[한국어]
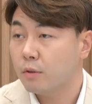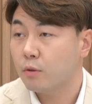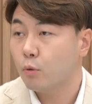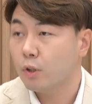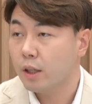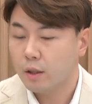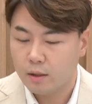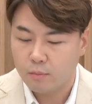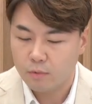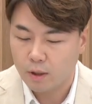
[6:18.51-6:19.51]
써서 용이하기
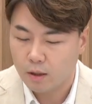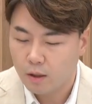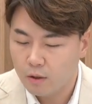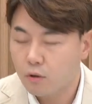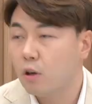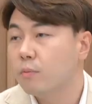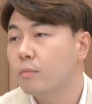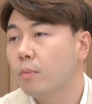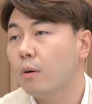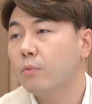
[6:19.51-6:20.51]
때문에
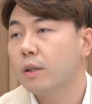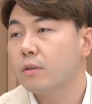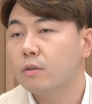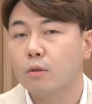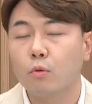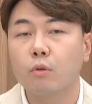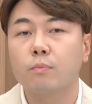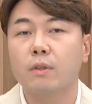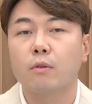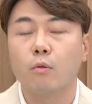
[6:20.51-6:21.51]
넓은 범위에서 이제
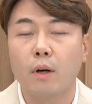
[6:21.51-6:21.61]
공급책으로